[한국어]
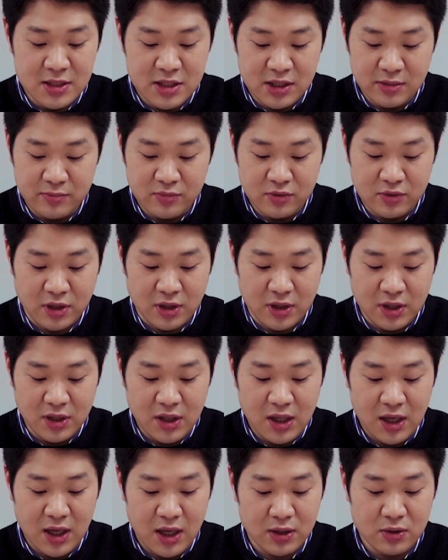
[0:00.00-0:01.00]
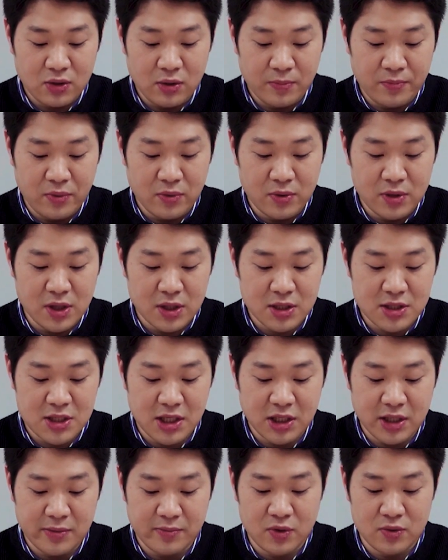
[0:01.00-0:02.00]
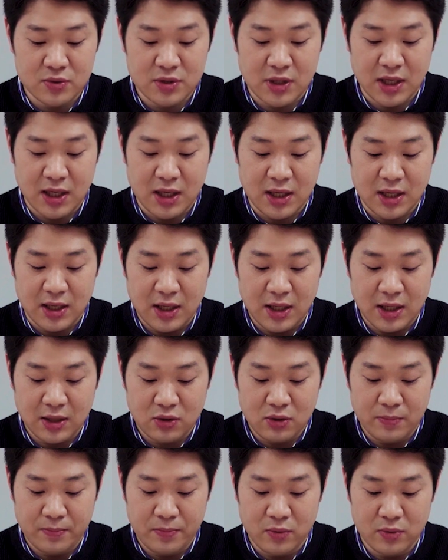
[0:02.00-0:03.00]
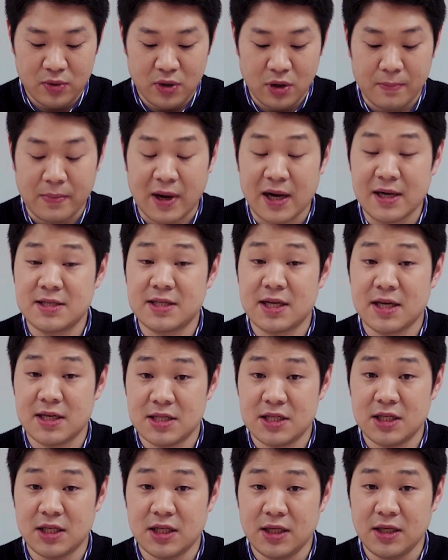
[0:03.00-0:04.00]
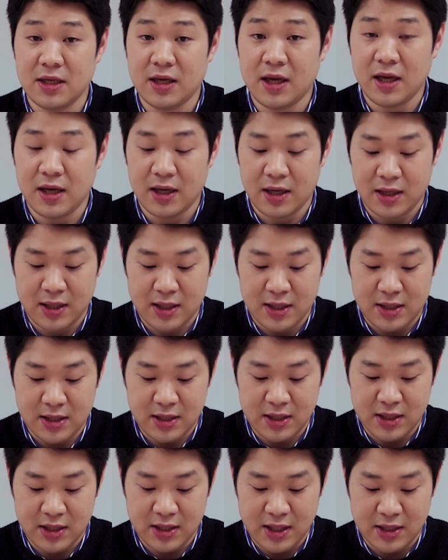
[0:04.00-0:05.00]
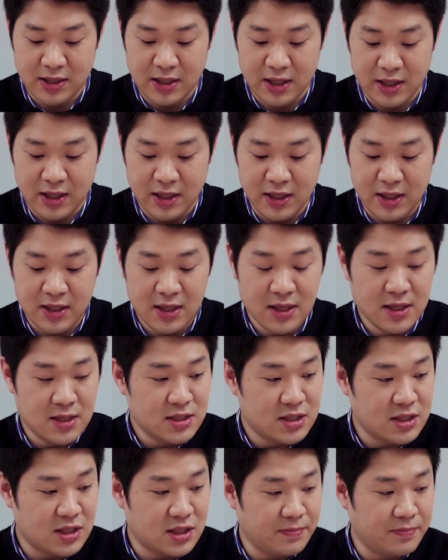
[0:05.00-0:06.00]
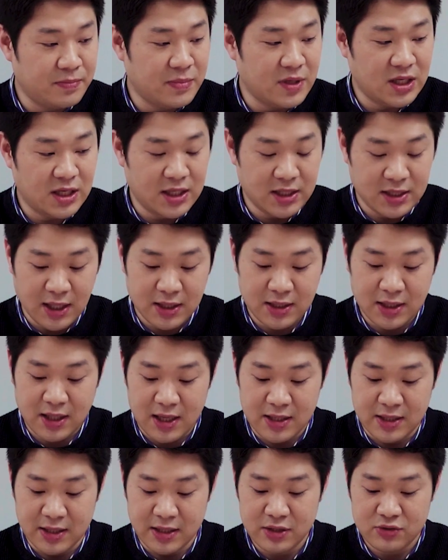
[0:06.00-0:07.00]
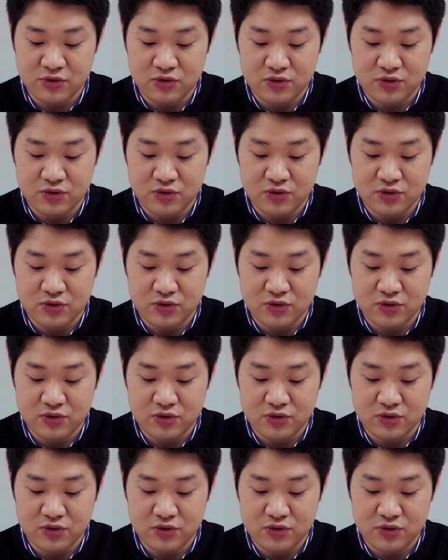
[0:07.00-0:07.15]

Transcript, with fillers: 지금부터 학교폭력 책임교사가 학교폭력 발생 시 해야 할 일에 대해 12단계의